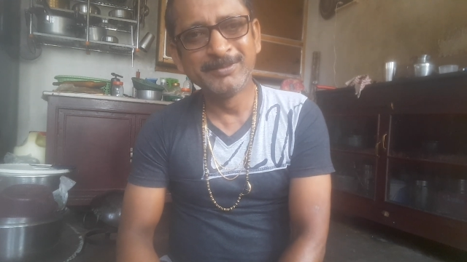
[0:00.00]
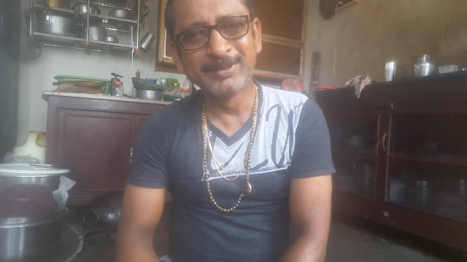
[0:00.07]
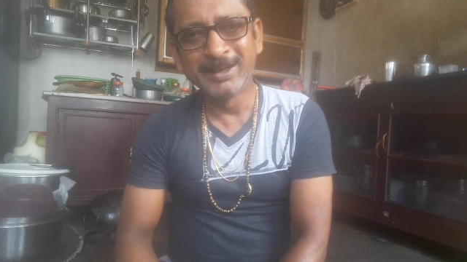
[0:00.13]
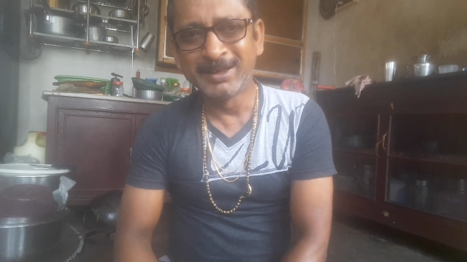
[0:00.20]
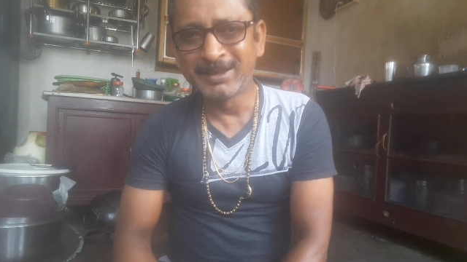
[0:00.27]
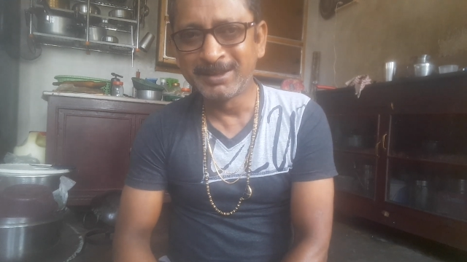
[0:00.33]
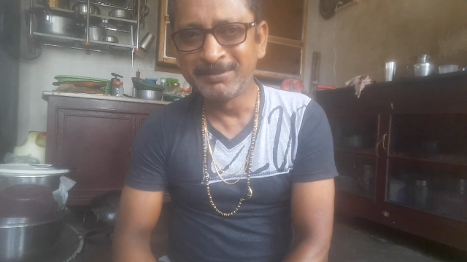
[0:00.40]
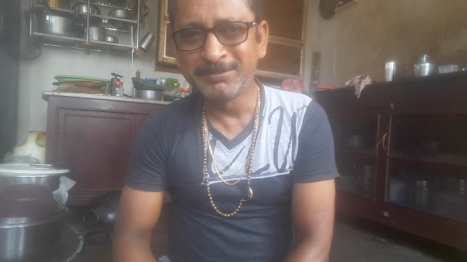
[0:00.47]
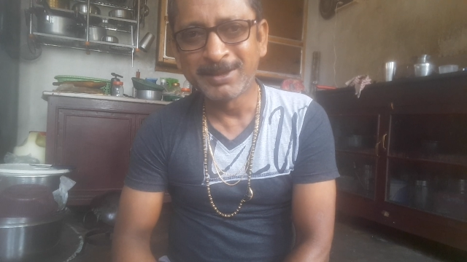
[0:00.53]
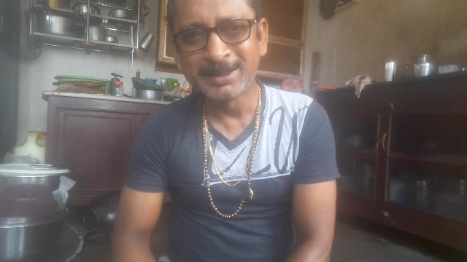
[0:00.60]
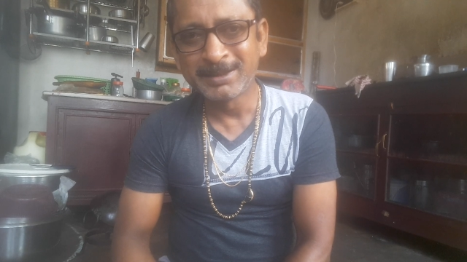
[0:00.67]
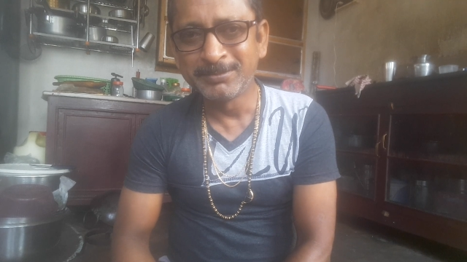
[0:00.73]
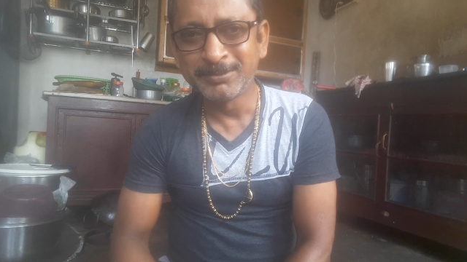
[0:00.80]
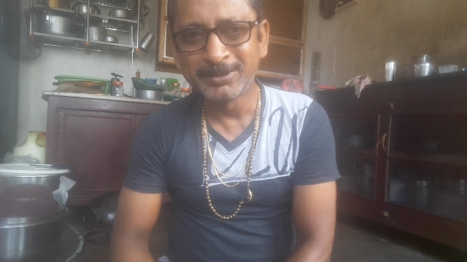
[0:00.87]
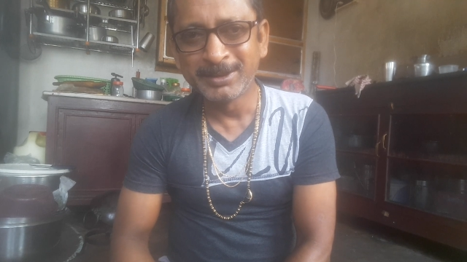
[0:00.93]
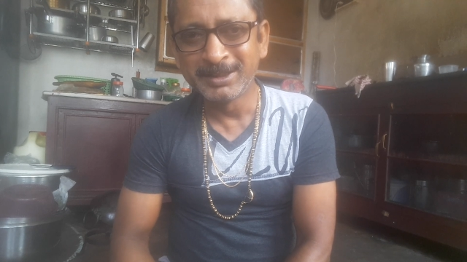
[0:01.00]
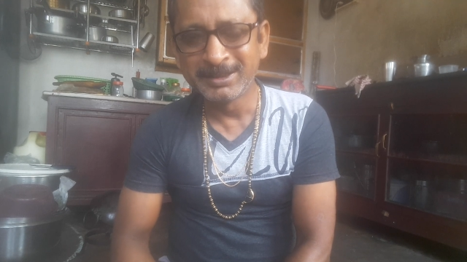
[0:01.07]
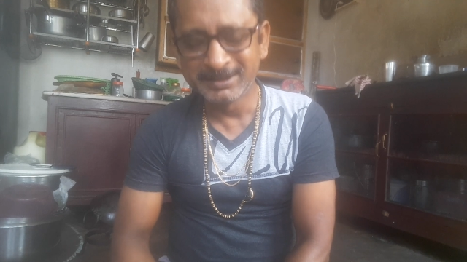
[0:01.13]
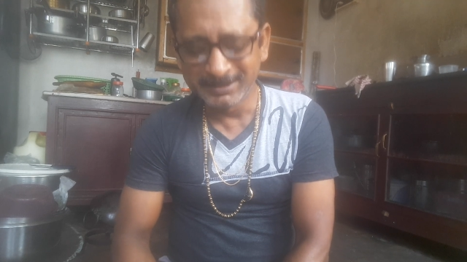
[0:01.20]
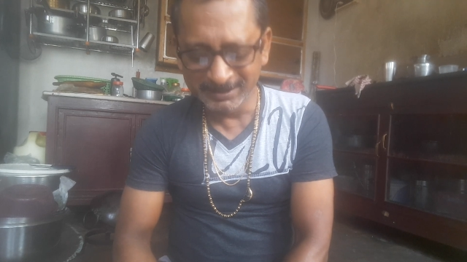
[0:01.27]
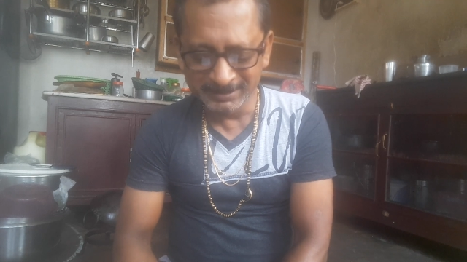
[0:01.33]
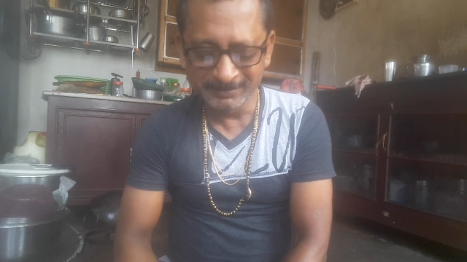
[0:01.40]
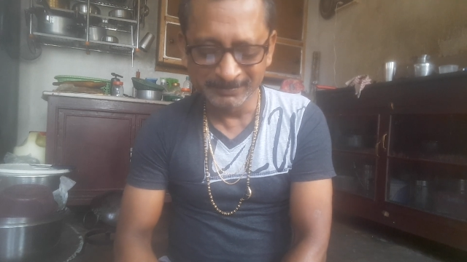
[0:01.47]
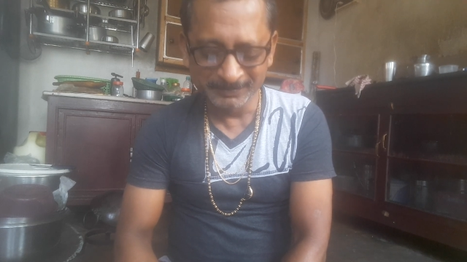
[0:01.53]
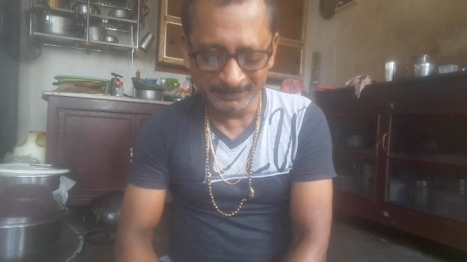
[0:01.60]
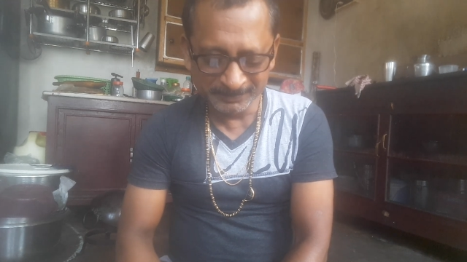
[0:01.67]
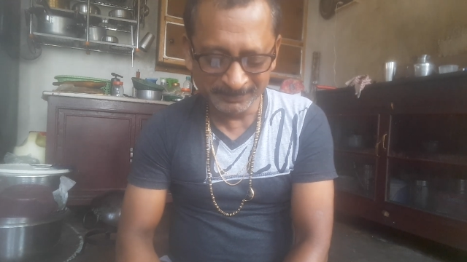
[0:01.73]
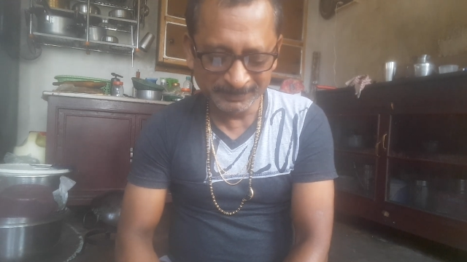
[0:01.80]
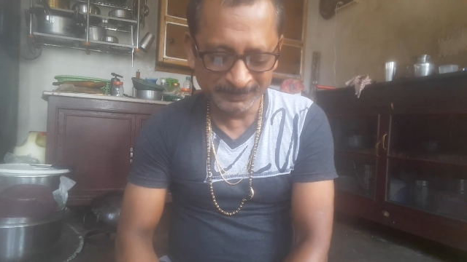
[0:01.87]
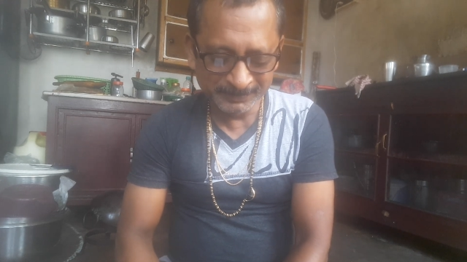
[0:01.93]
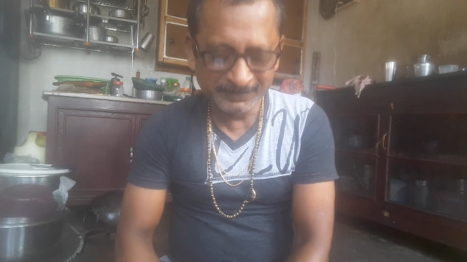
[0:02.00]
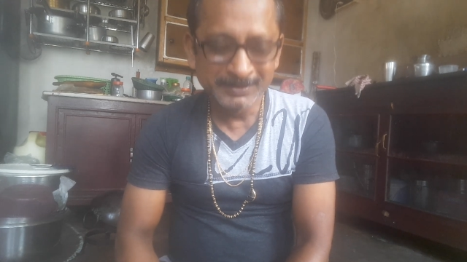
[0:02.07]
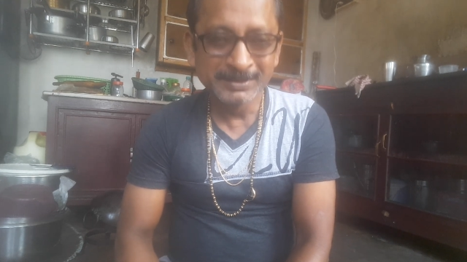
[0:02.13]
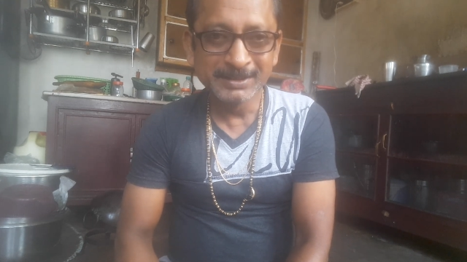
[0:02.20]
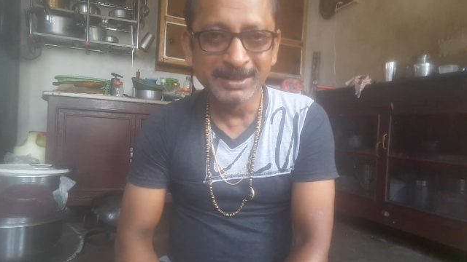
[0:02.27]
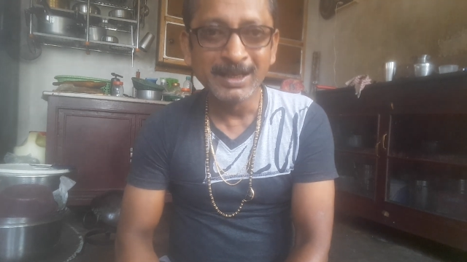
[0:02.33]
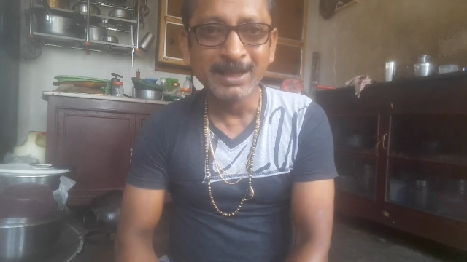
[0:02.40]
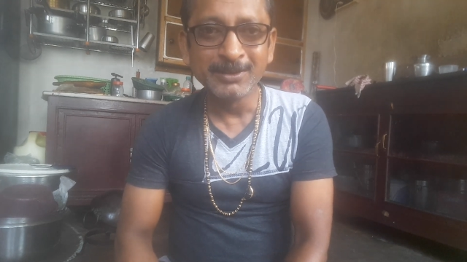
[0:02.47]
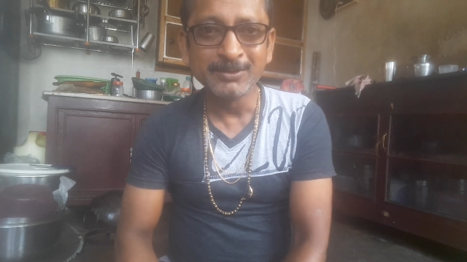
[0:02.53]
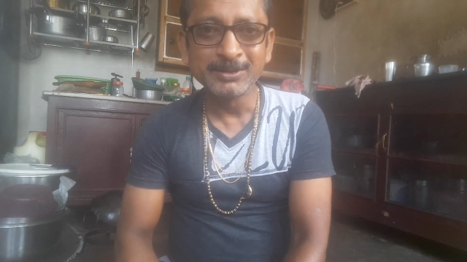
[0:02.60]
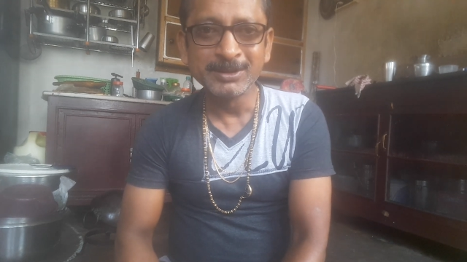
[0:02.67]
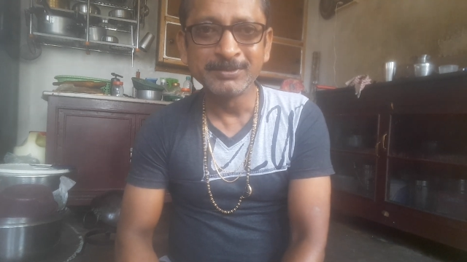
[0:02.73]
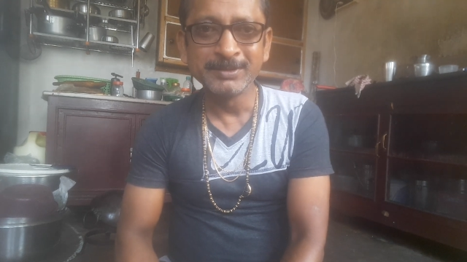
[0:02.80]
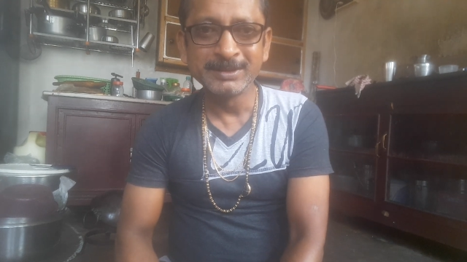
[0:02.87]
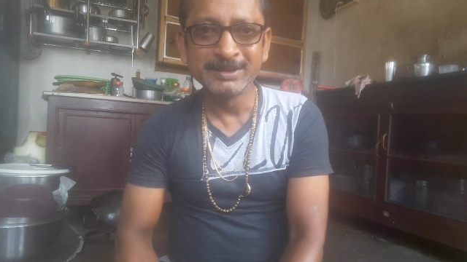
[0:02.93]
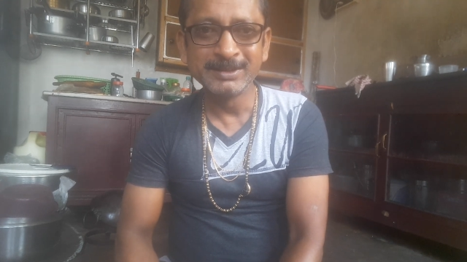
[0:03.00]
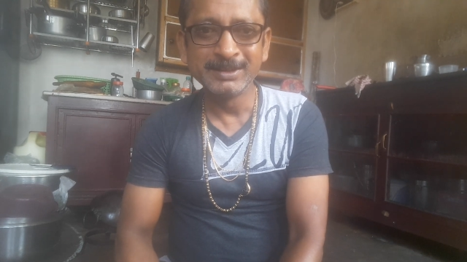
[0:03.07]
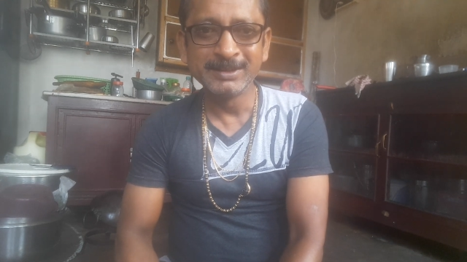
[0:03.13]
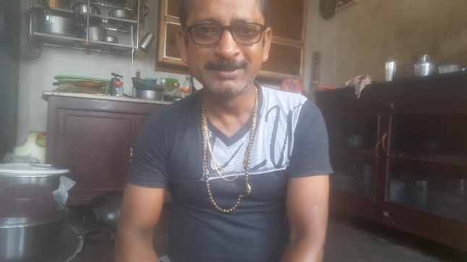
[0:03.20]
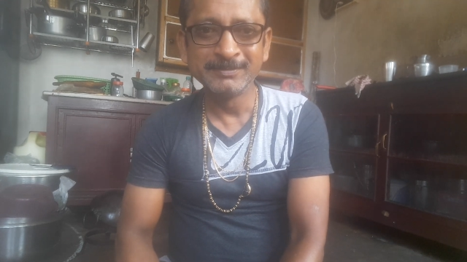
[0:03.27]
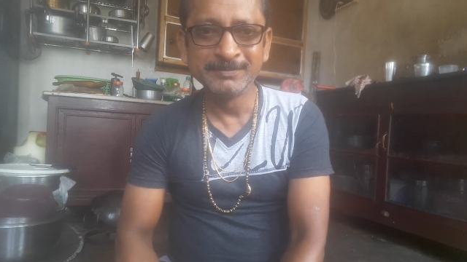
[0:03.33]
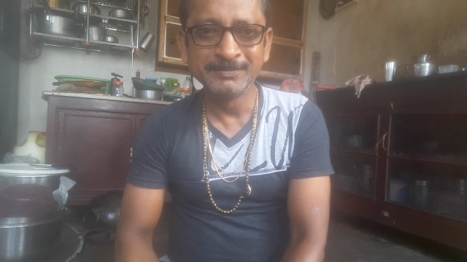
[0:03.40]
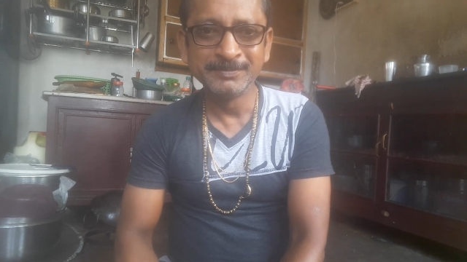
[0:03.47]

বেলাটায় ফাঁকে পড়ে যাচ্ছে খেয়াল করতে পারছি না